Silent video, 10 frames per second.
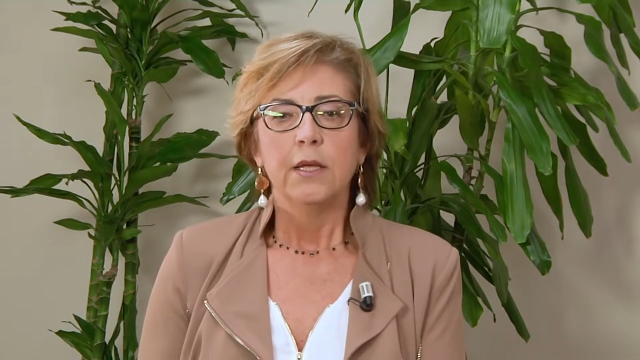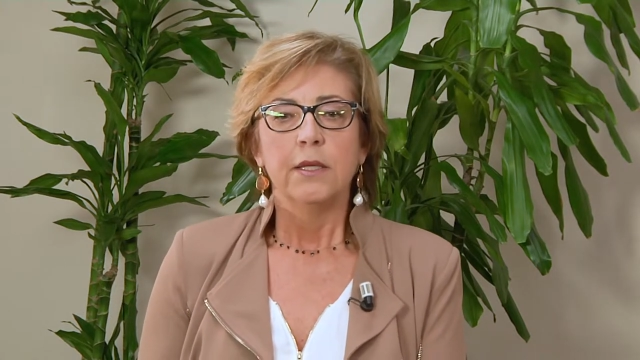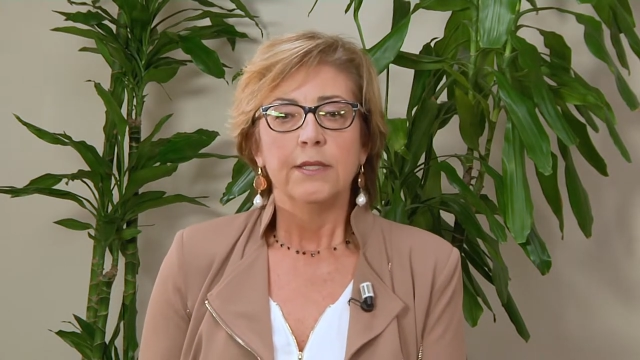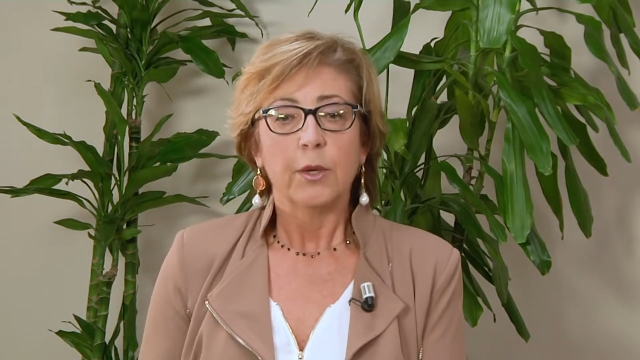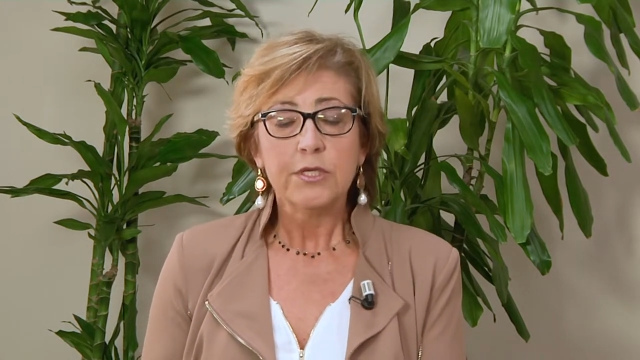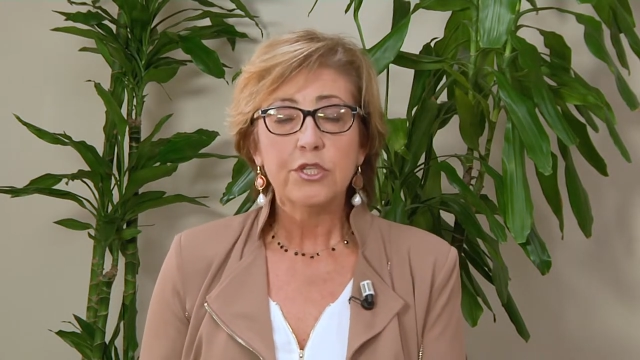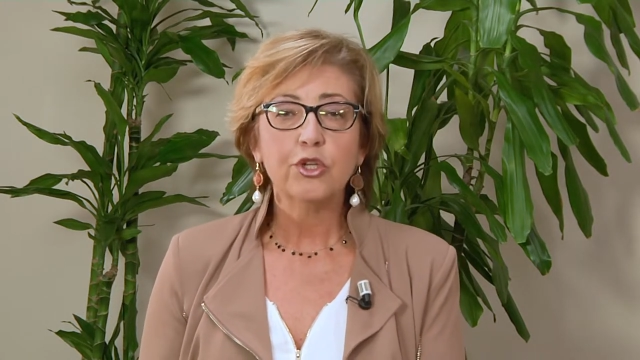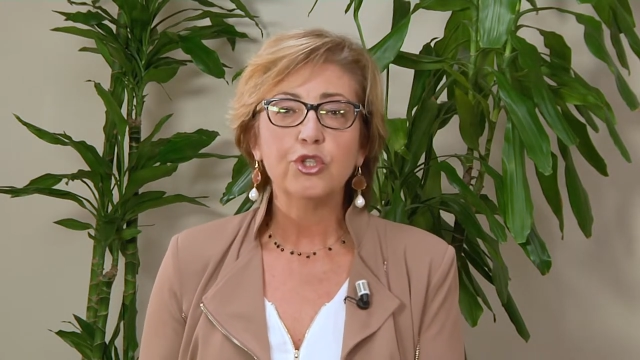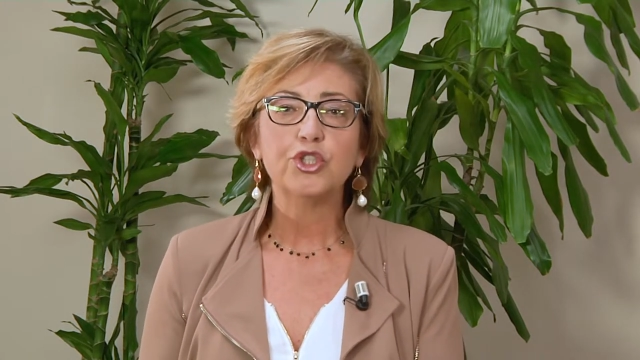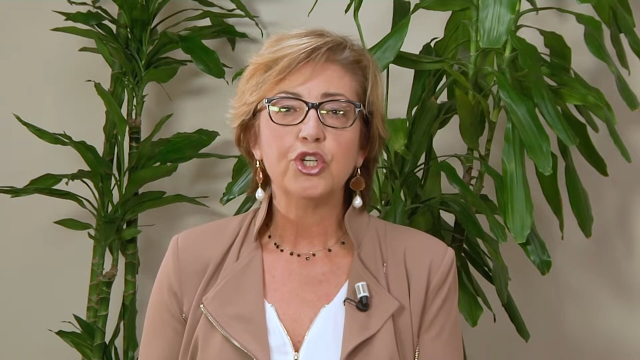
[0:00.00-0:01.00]
Da questo
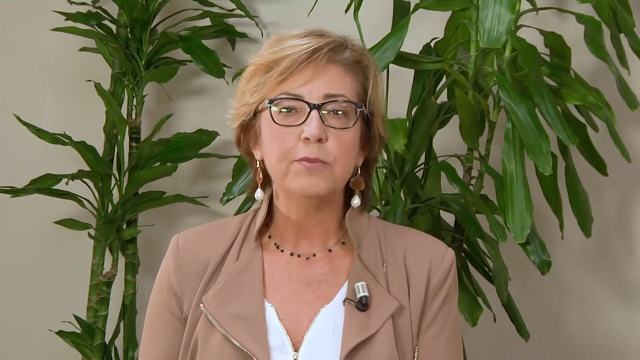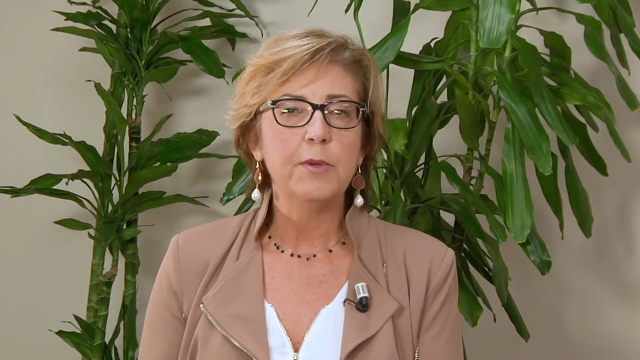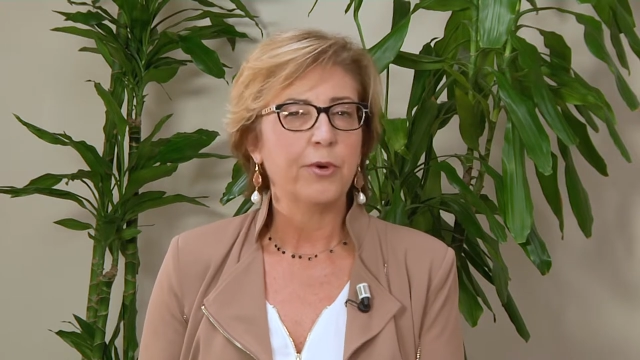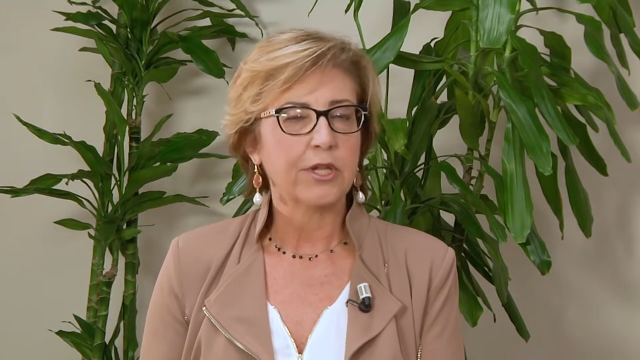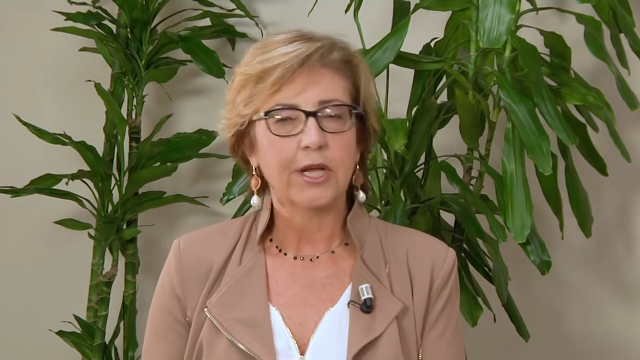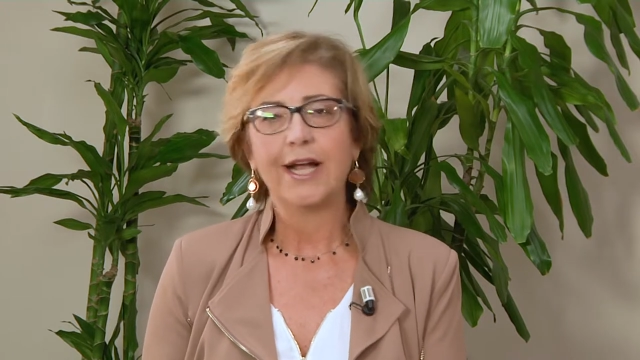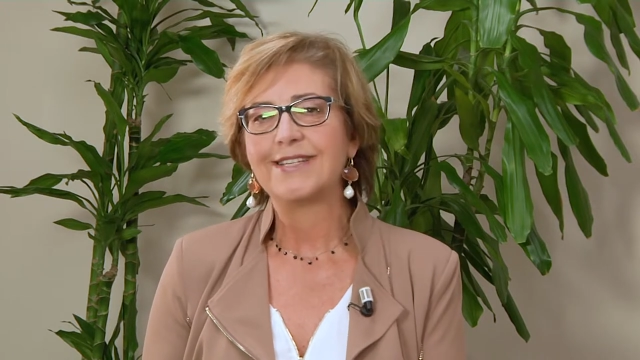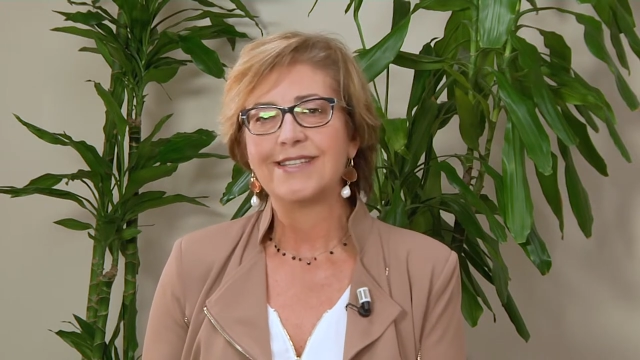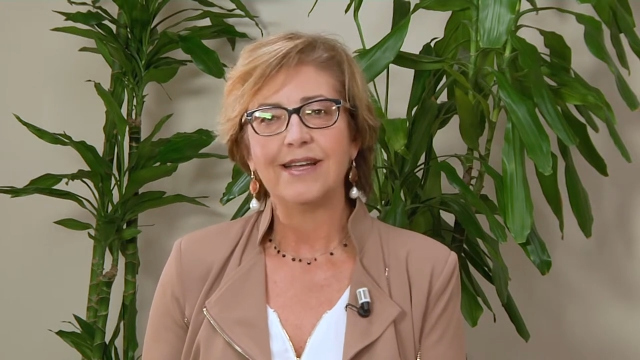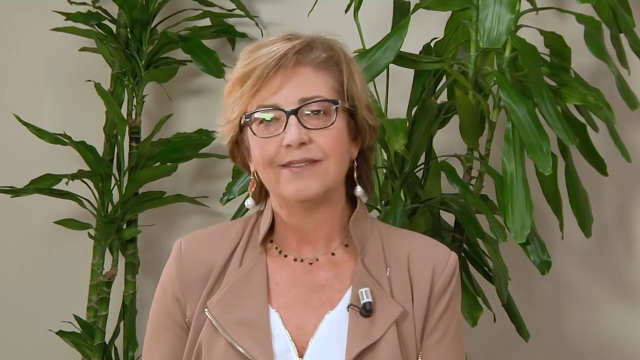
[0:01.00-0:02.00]
roadshow mi porta a
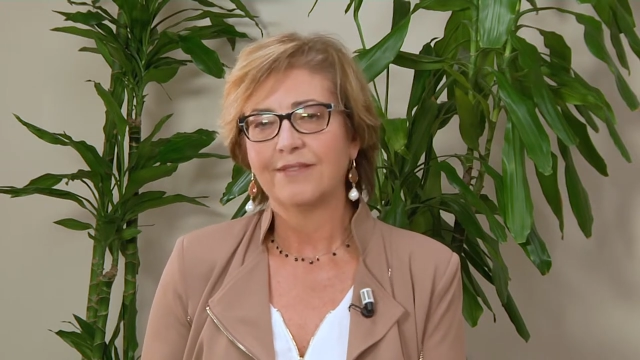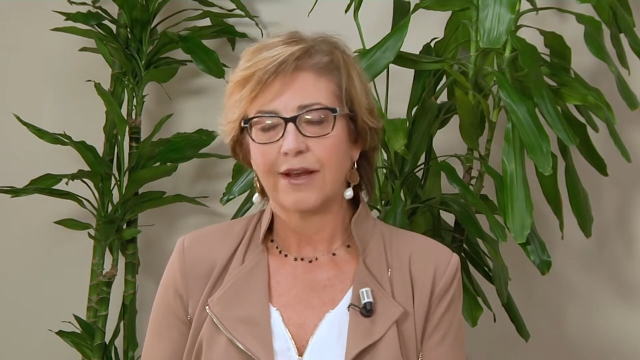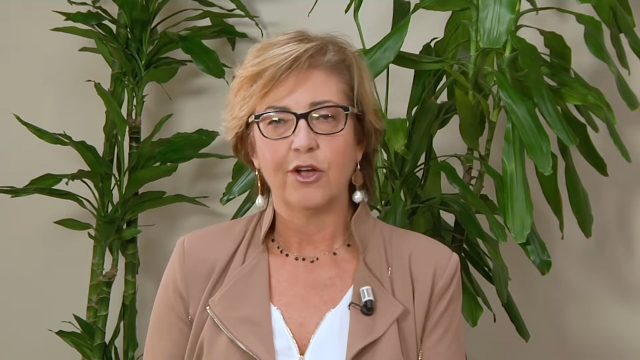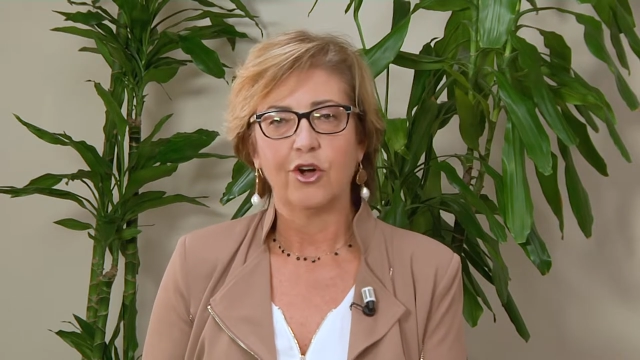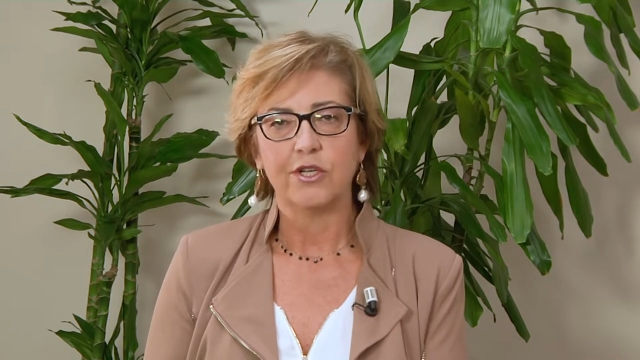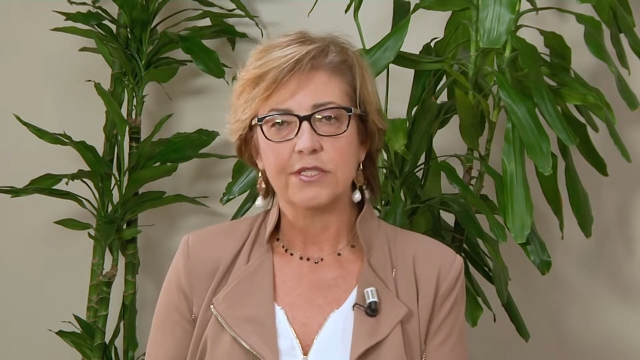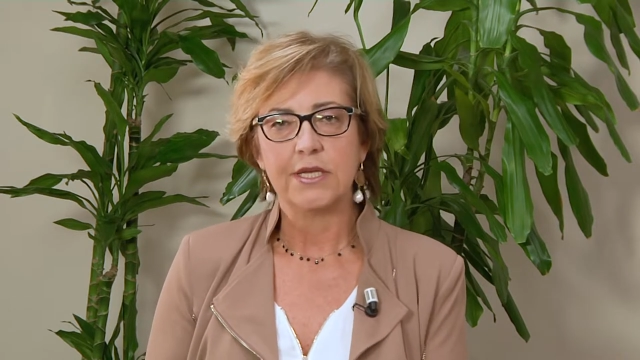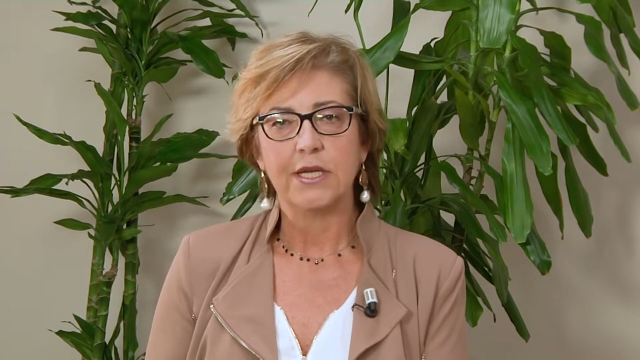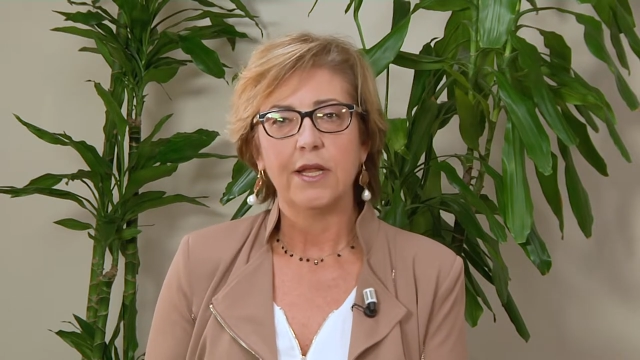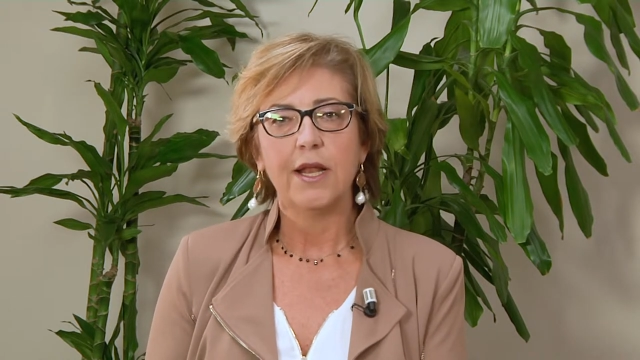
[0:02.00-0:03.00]
casa tre
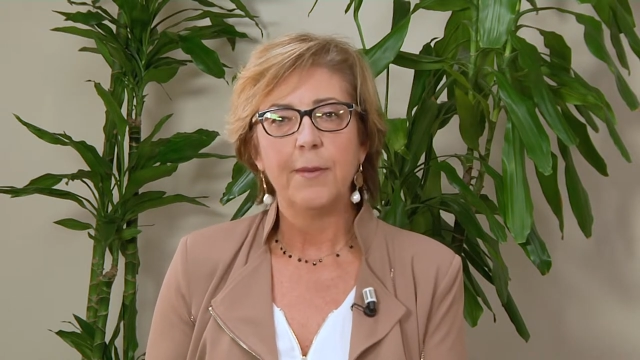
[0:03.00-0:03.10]
cose.